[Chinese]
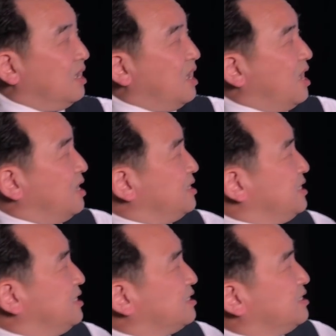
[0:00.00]
二零
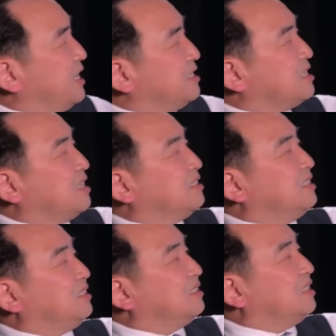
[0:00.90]
一四年上
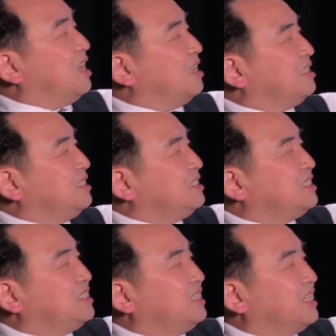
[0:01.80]
任，二零一
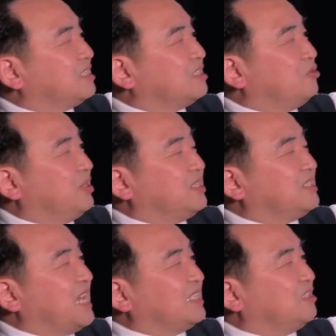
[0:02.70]
七年四月因
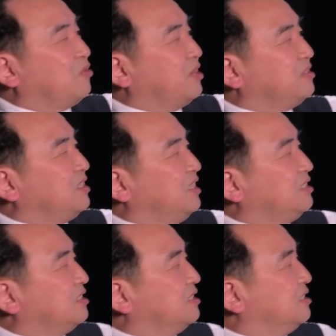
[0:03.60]
家庭原因离
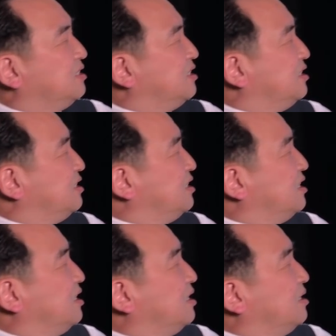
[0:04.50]
职。
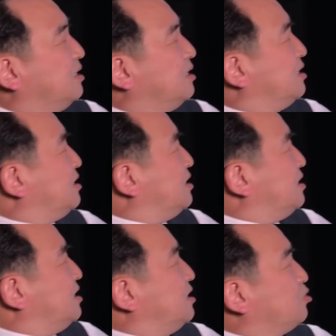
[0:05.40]
呃，
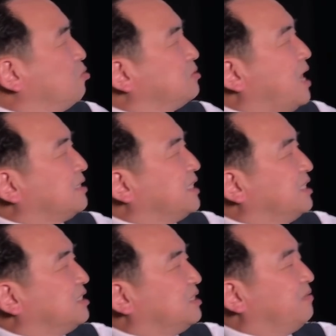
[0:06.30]
通常这
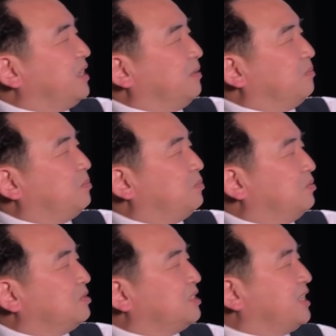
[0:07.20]
个职位
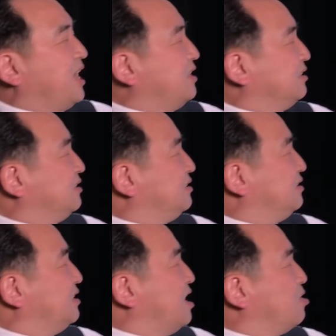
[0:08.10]
不是这样。
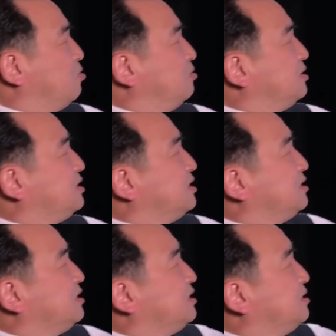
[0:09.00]
然后，
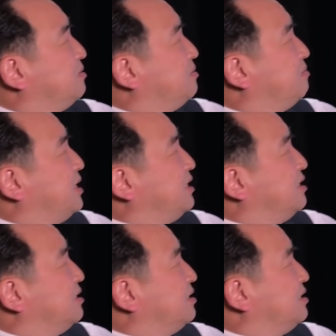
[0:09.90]
星期美，
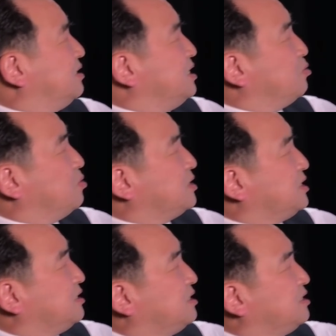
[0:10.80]
英国《
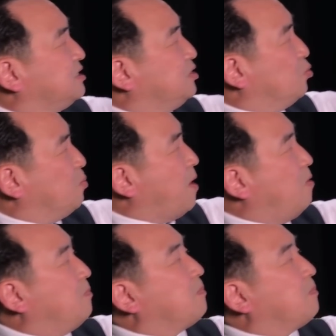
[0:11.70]
星期日邮报》